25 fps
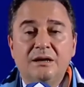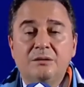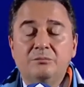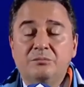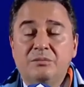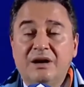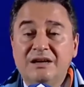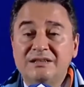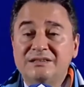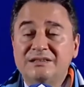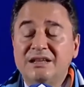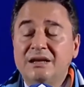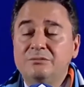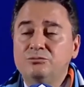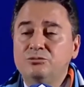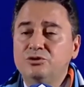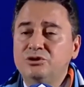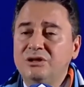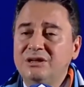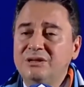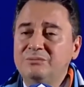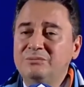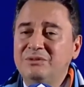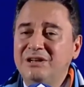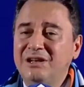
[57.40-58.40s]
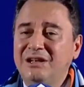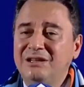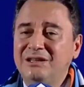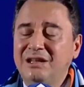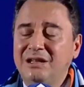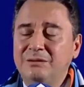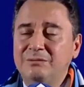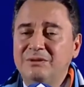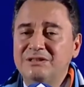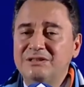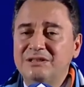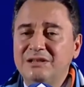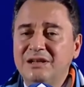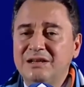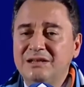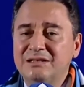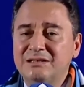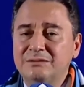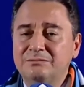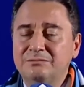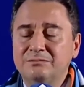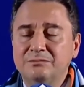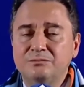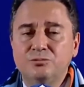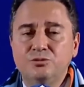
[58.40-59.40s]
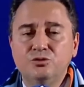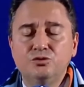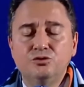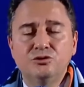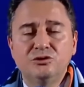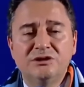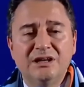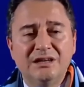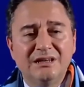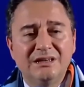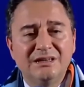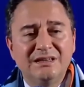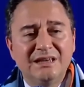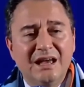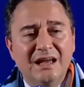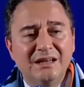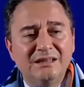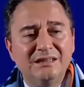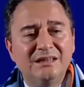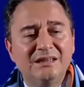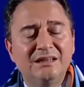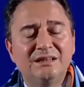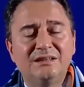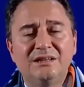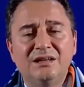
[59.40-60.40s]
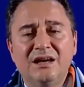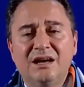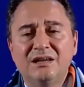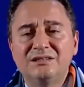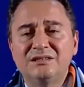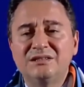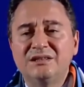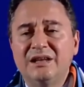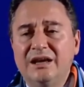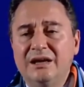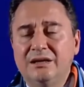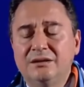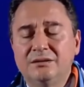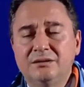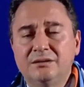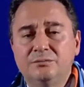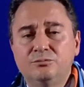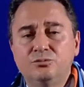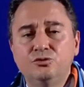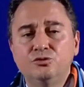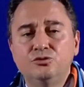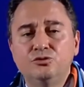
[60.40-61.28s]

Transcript: Baştan bunların planlanması lazım. Bu ülkenin kendi ihtiyacı ne? Bu